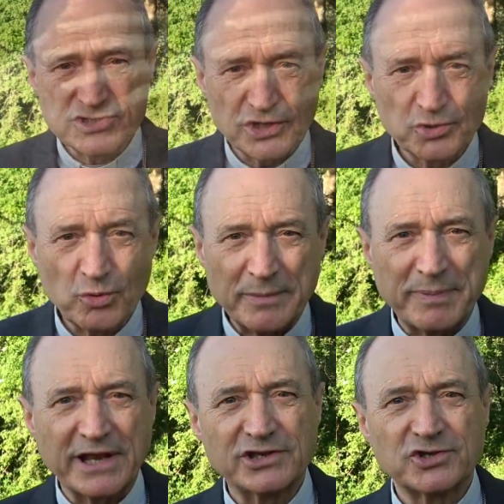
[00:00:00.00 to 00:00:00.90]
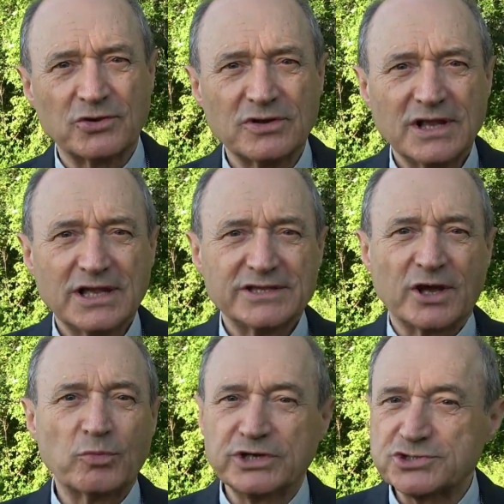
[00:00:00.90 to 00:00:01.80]
Gesù è preso
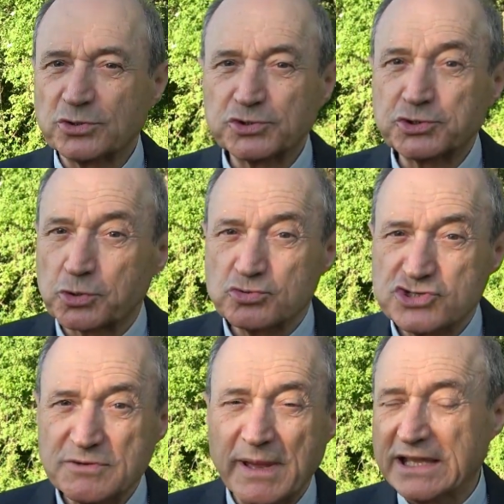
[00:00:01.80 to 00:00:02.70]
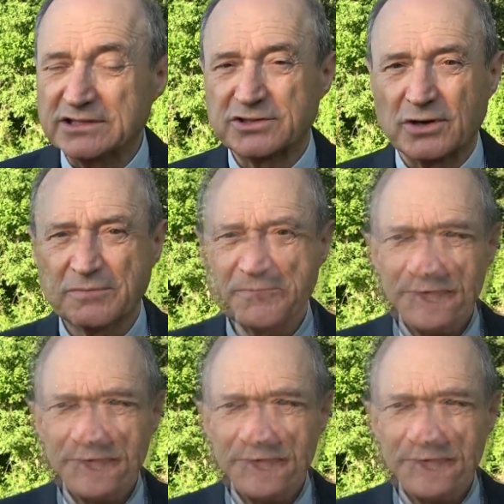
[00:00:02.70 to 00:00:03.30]
da questo struggimento.